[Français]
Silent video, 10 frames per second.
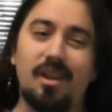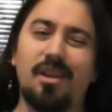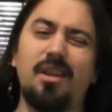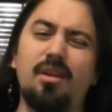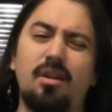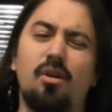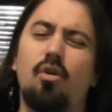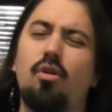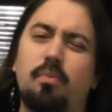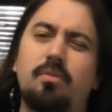Et euh,
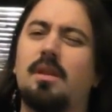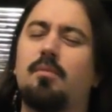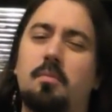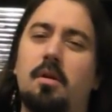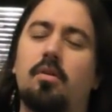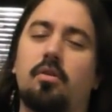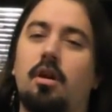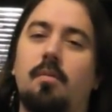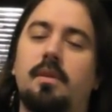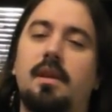au bout d'un moment,
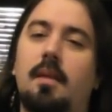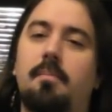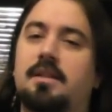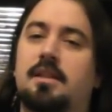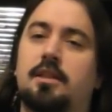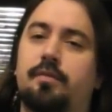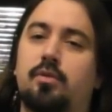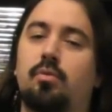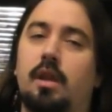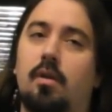comme il n'a pas
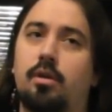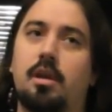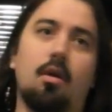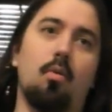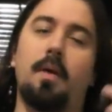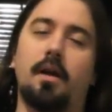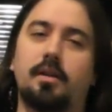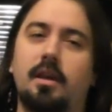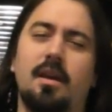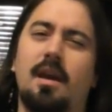satisfaction, le gars, ok,
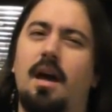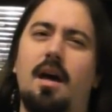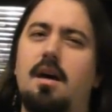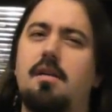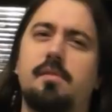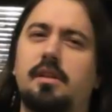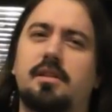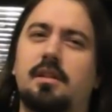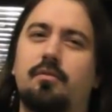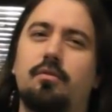repartez. Ah, mais
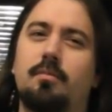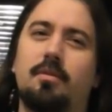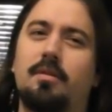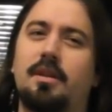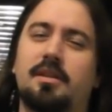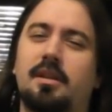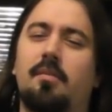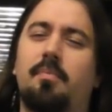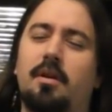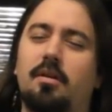si vous me laissez
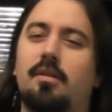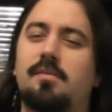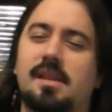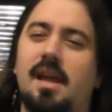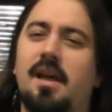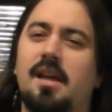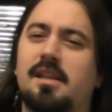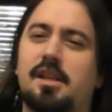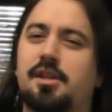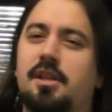en plan comme ça,
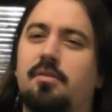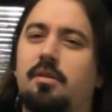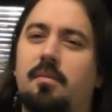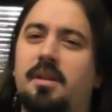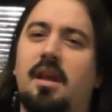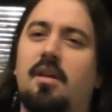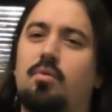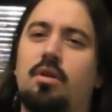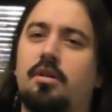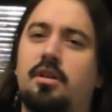sachez que quand mes
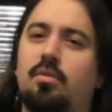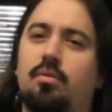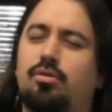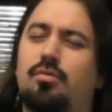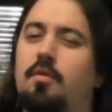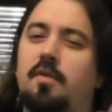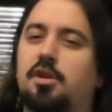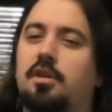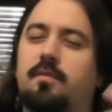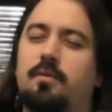dragons grandiront, je me
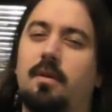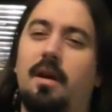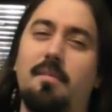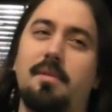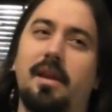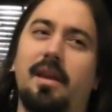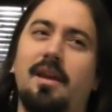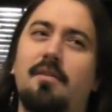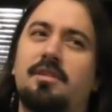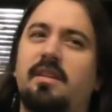vengerai de vous. Ah, mais
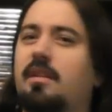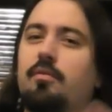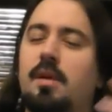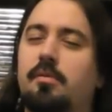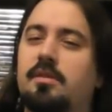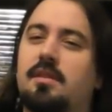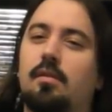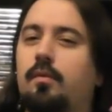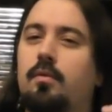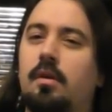vous avez dit vous-même que si
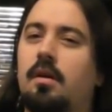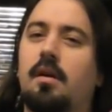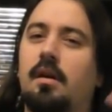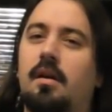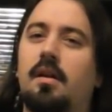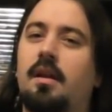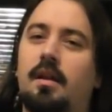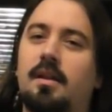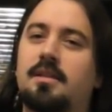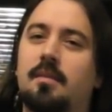on vous
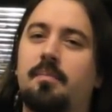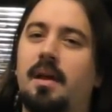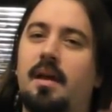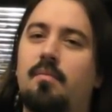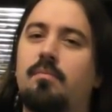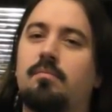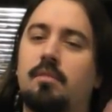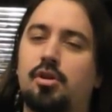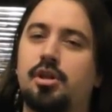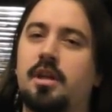euh, laissait pas
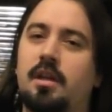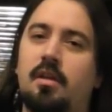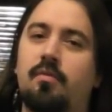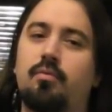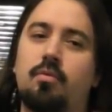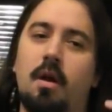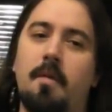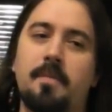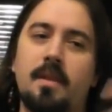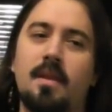manger et vous
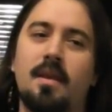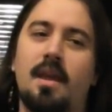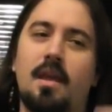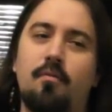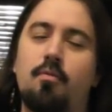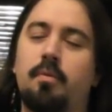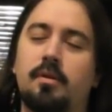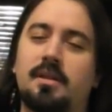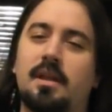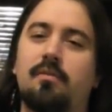euh, et vous
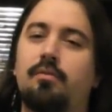poser,